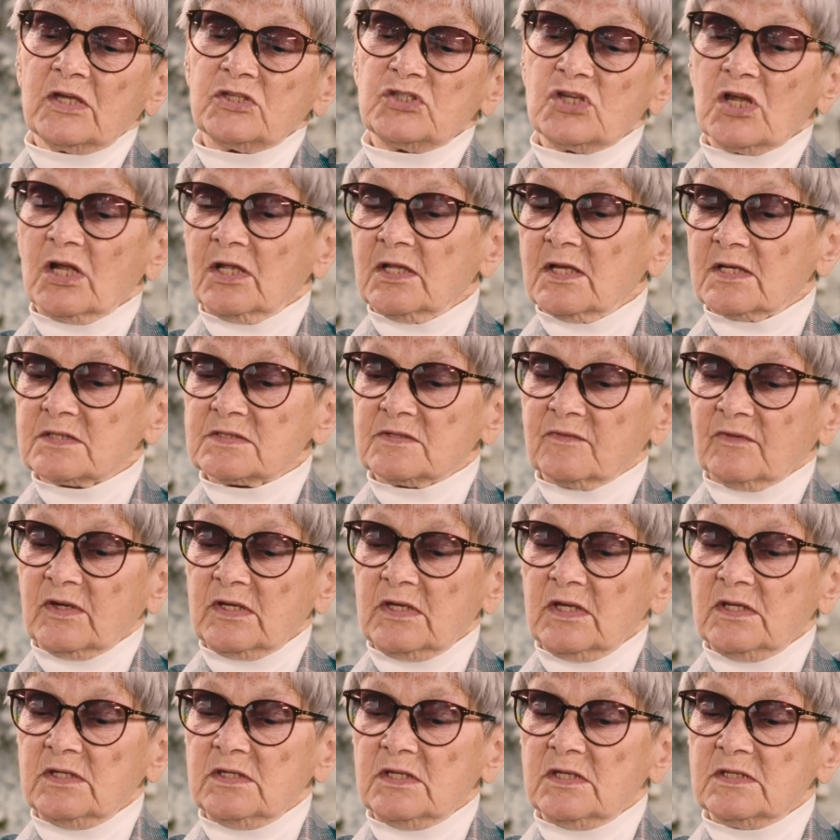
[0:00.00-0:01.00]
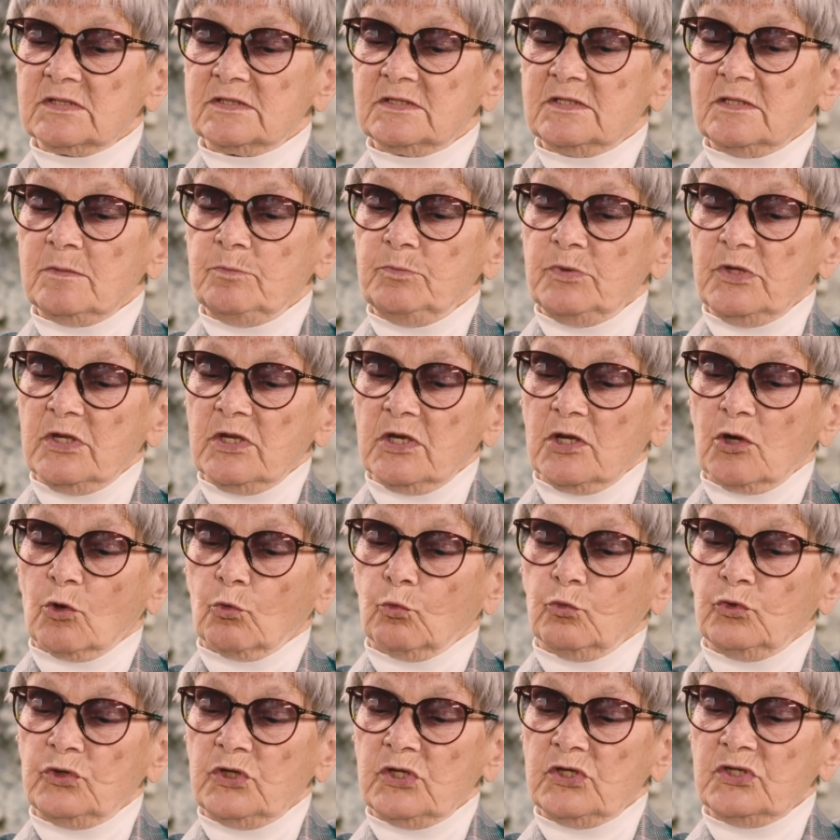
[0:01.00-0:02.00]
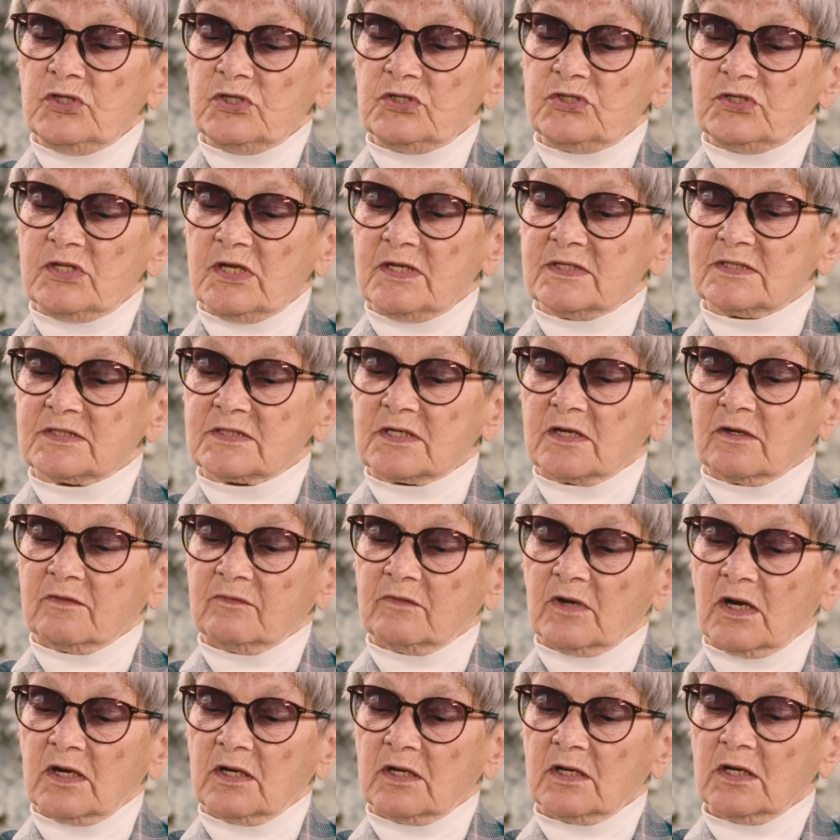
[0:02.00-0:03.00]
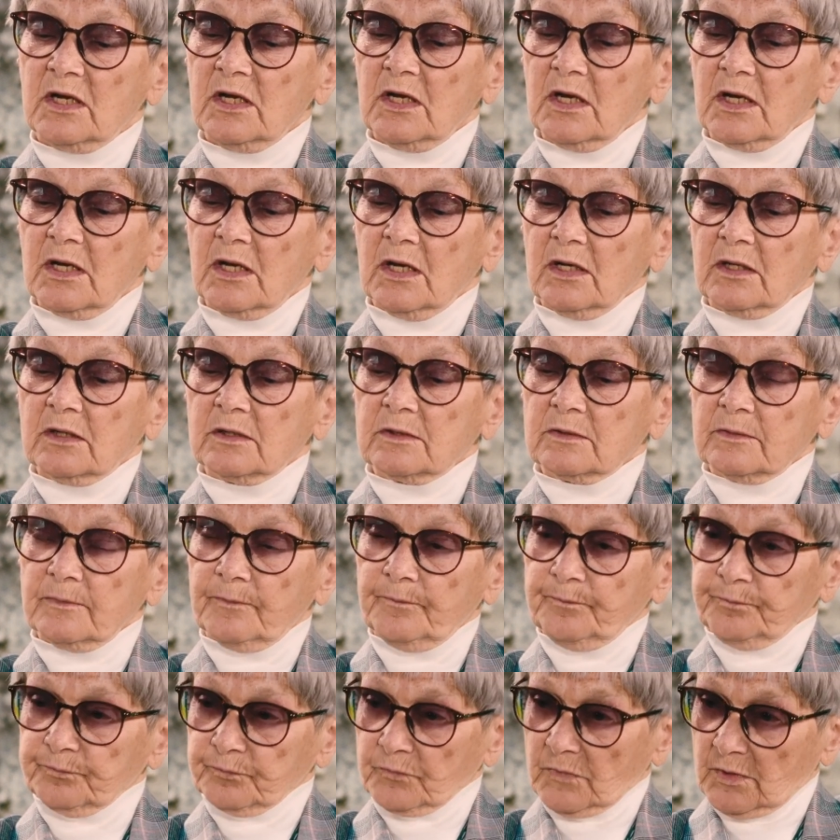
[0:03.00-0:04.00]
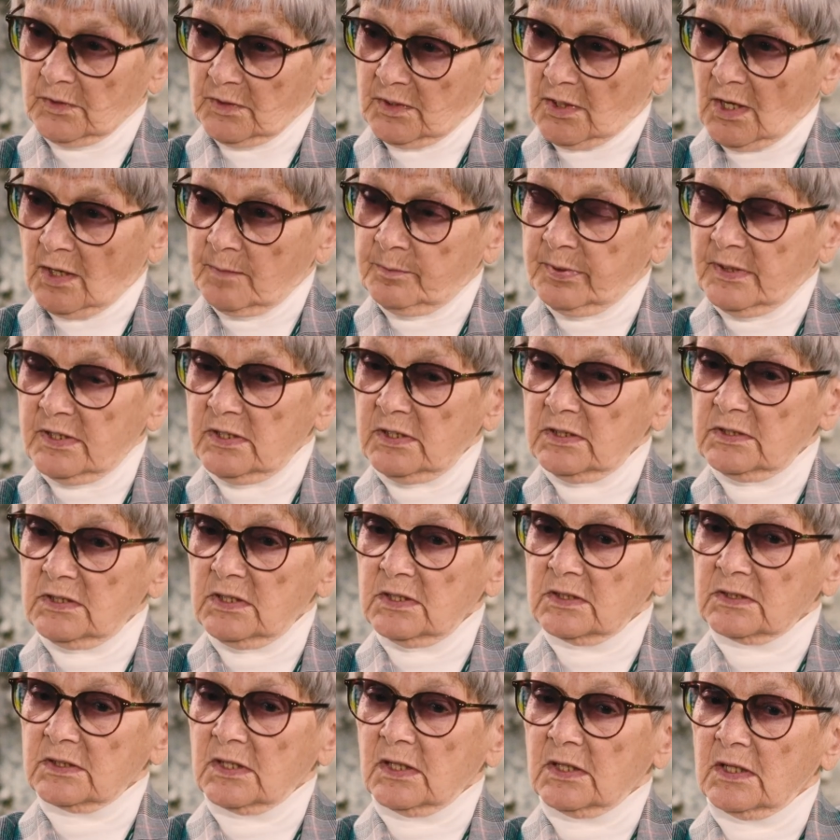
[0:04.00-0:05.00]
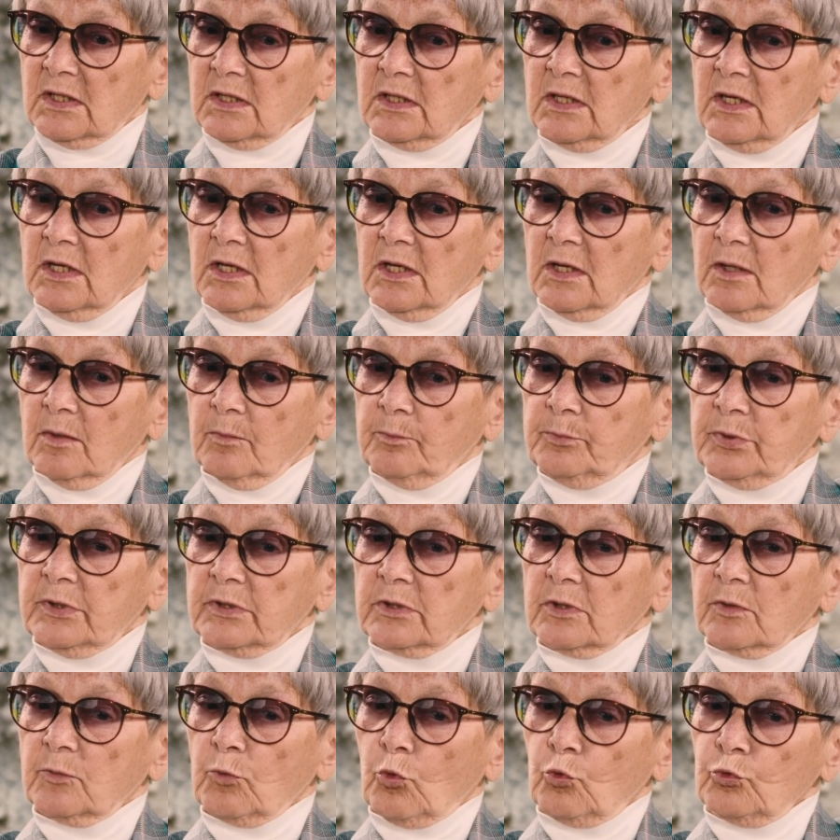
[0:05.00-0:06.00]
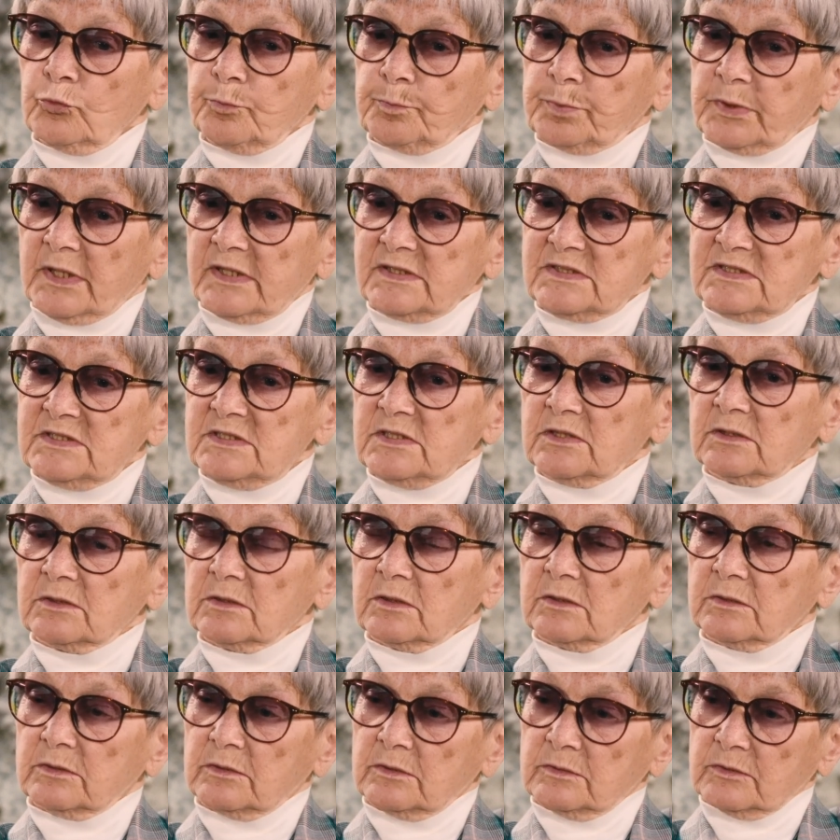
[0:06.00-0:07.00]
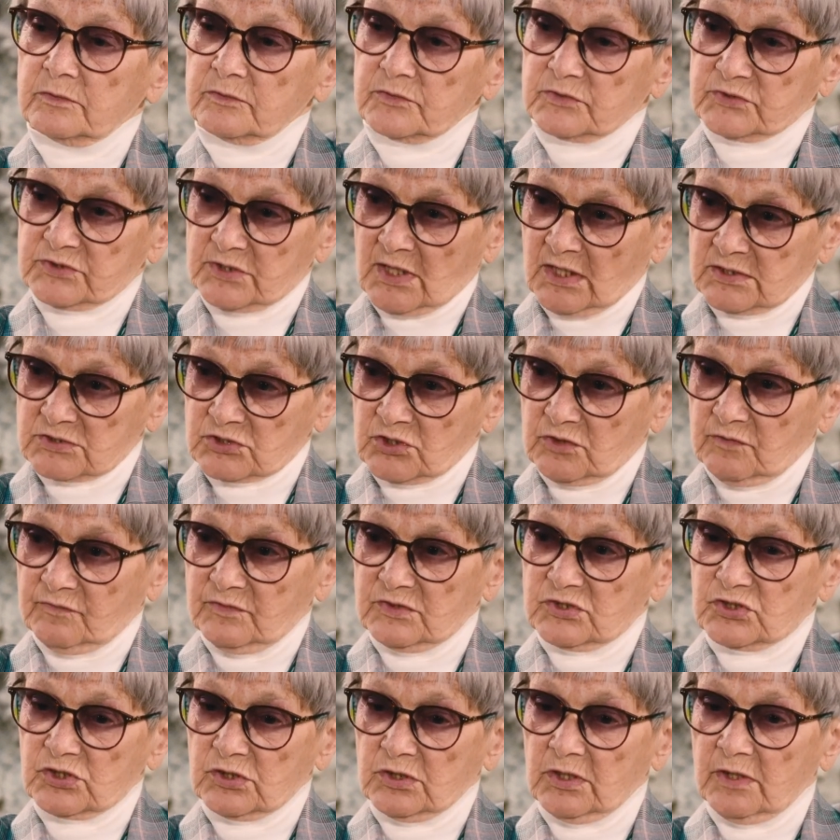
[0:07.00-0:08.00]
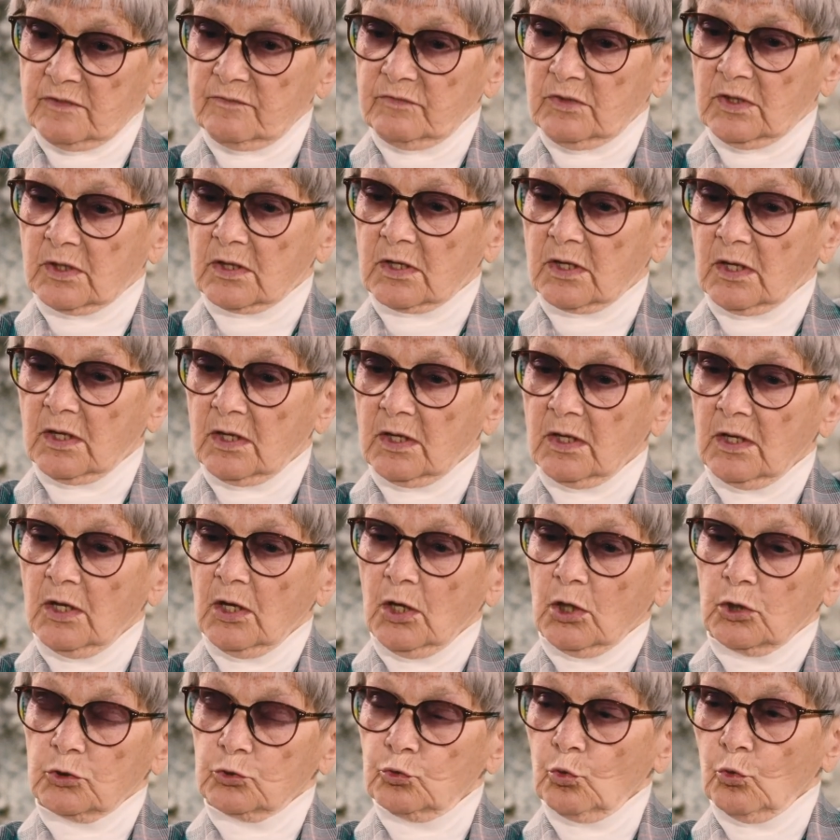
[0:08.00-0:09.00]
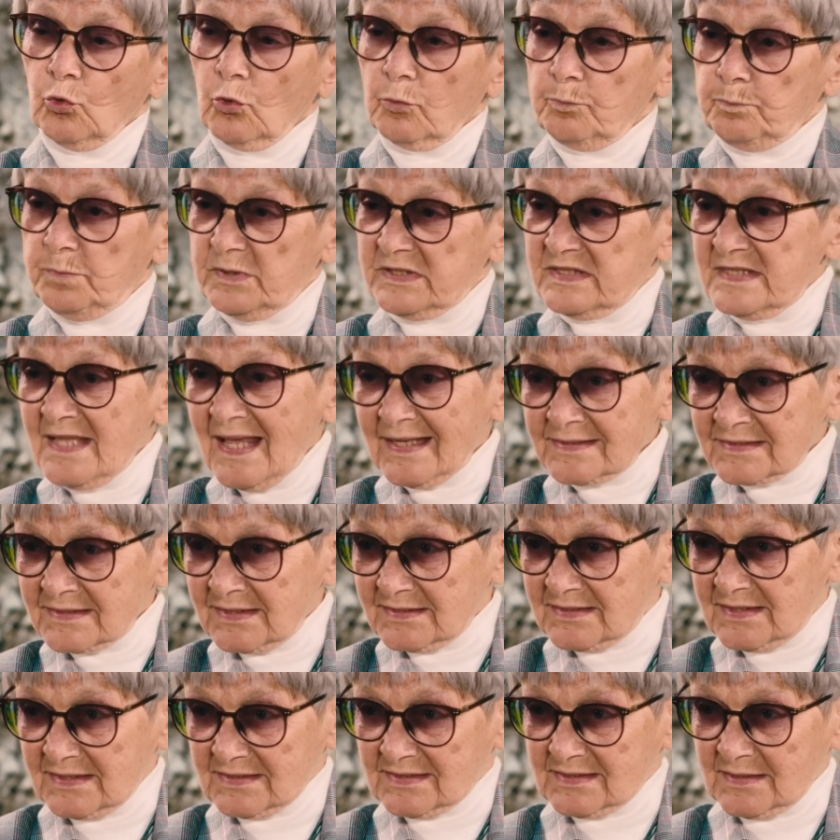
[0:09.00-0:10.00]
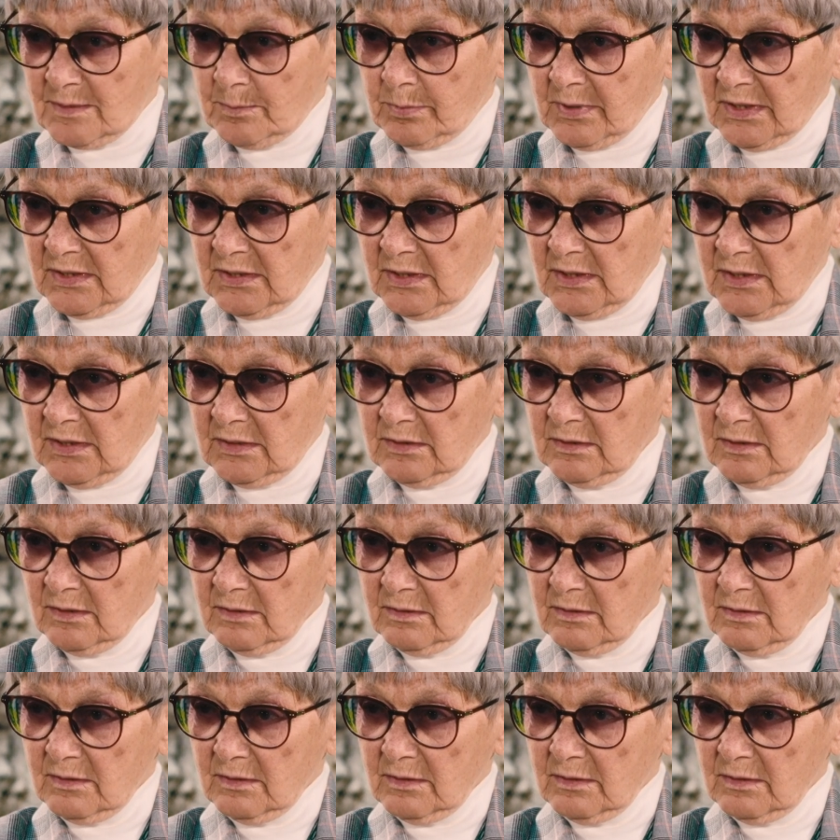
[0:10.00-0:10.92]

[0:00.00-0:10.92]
начале освоения Сибири у енисейского э, аборигена был, он платил э, с каждого человека до 15 соболей,